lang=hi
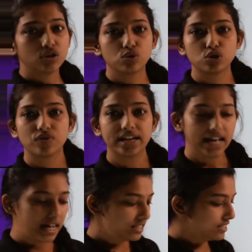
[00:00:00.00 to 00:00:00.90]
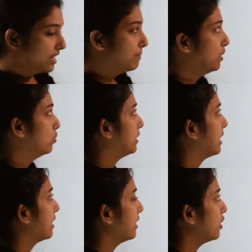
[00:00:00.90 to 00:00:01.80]
यूजुअली अनस्टेबल होते
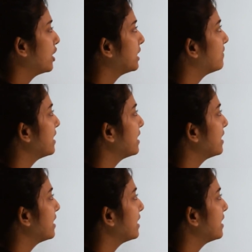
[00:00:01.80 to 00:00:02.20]
हैं रेडिएक्टिव